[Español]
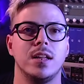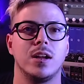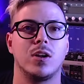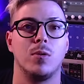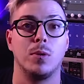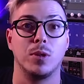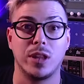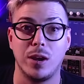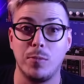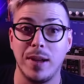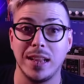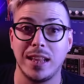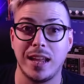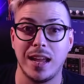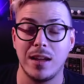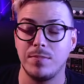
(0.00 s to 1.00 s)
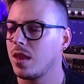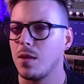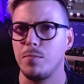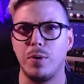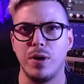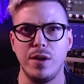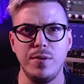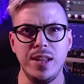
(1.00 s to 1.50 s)
como traumática,
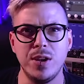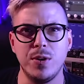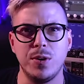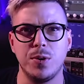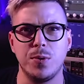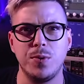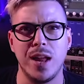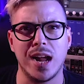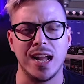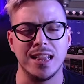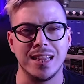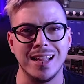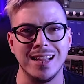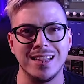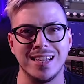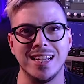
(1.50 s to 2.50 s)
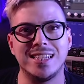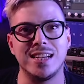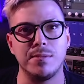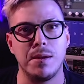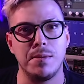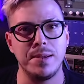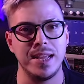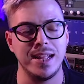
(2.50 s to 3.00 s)
pues vino una cantante de
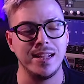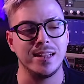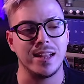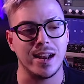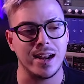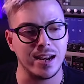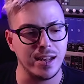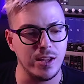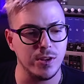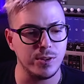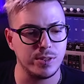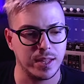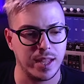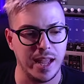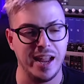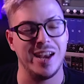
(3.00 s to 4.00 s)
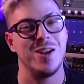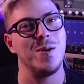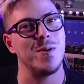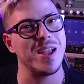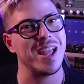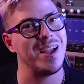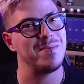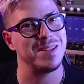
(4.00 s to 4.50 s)
chamamé de Entre Ríos, que no
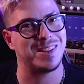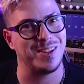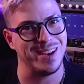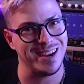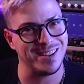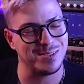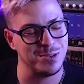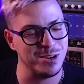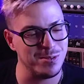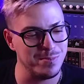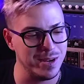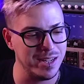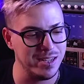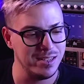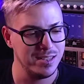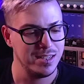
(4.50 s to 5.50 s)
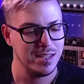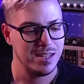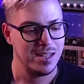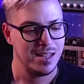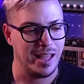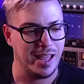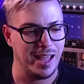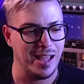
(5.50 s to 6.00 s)
voy a mencionar su nombre,
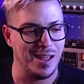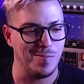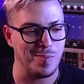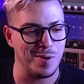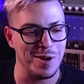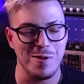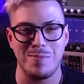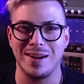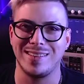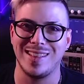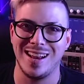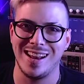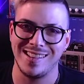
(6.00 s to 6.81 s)
eh, pues no me parece